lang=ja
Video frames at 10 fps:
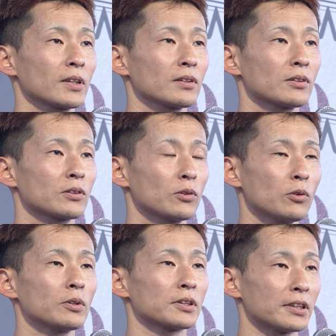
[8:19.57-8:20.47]

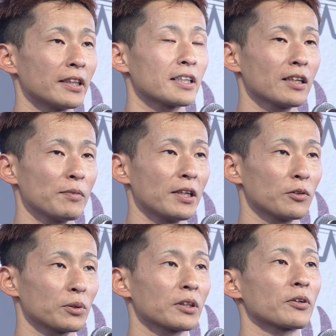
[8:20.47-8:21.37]
そうですね1回目
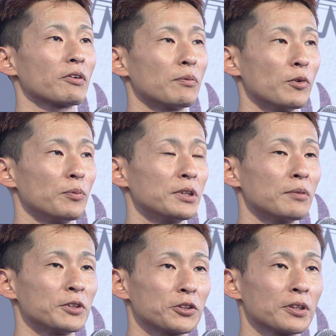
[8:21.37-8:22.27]
取った時はもう無我
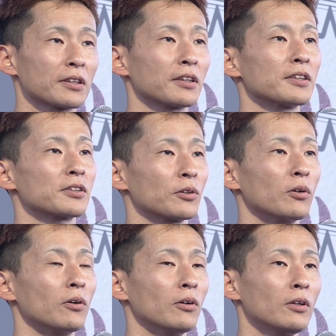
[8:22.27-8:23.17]
夢中だったんですけ
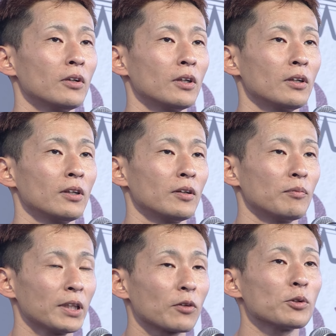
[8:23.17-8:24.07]
ど、うん、
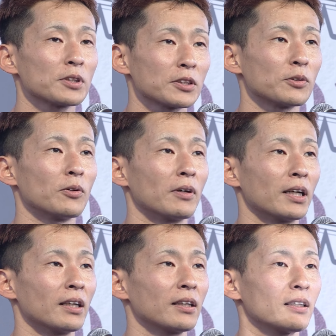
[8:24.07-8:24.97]
まだ今節の方
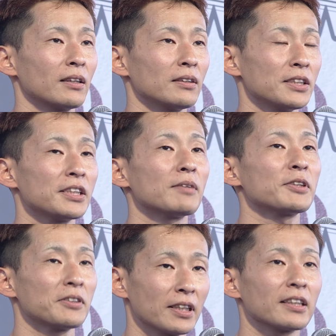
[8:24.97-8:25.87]
が西山
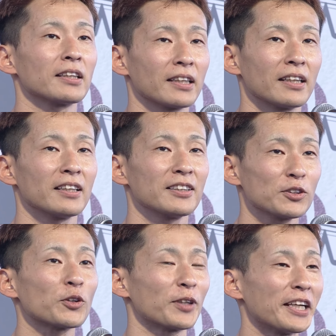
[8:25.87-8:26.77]
君がいたんで
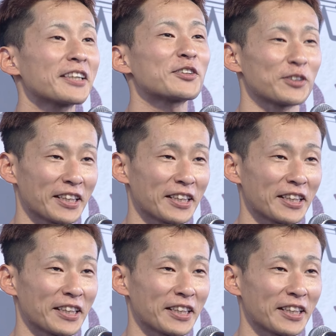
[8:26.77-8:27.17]
ちょっとリラックスで